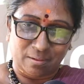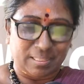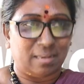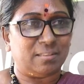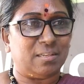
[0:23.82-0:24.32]

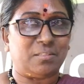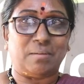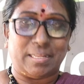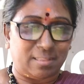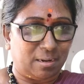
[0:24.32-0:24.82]
తెలుగుదేశం
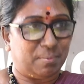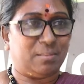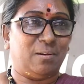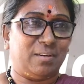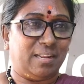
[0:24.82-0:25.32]
హైదరాబాద్
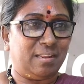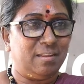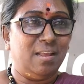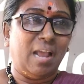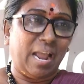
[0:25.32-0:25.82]
లోనే
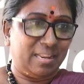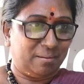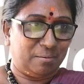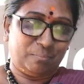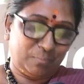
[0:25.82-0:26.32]
ఆయన
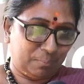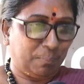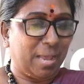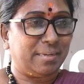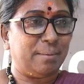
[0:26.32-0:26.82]

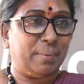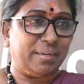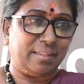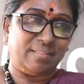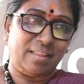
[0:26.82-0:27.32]
పార్టీ
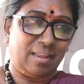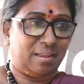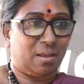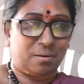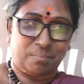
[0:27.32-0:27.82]
పెట్టిందే
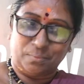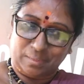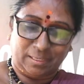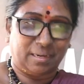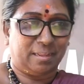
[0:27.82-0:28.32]
ఆరంభం
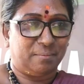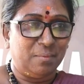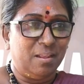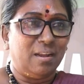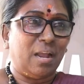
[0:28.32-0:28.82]
ఇక్కడే
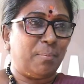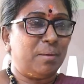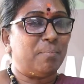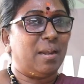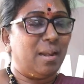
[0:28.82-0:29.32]
కాబట్టి
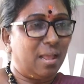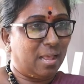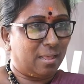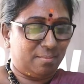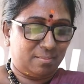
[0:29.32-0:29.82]
మళ్ళా
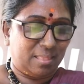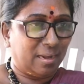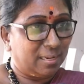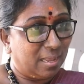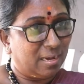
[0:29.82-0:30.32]

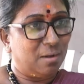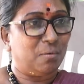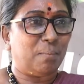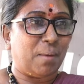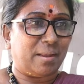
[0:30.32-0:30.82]
తెలంగాణలో
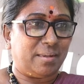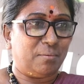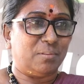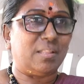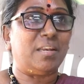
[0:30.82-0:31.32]
కూడా పార్టీ
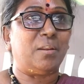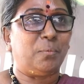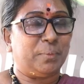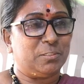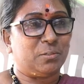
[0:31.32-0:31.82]
ఉందని
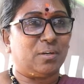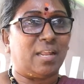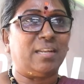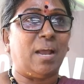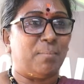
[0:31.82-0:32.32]

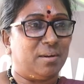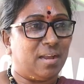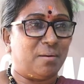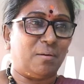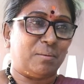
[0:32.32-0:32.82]
నిరూపించుకోవటానికి అమర్
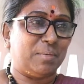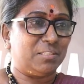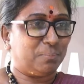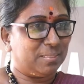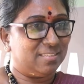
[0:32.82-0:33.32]
గారు ఒక
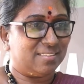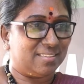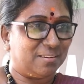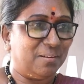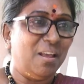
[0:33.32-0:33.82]
మంచి పని
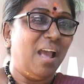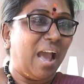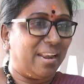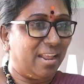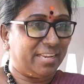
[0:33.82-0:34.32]
చేశారు
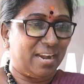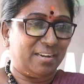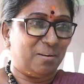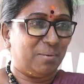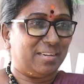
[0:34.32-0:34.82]
అన్న
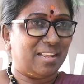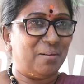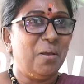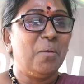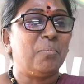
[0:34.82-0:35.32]
క్యాంటీన్ పెట్టారు
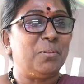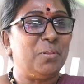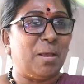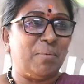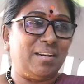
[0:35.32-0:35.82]
ముందు
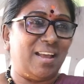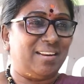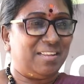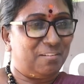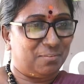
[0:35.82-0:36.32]
అమర్
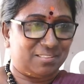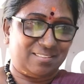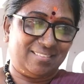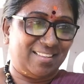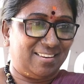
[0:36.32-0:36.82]
గారికి
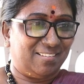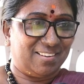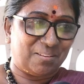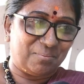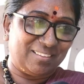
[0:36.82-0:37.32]
ఫస్ట్
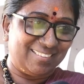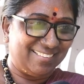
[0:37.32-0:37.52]
ధన్యవాదములు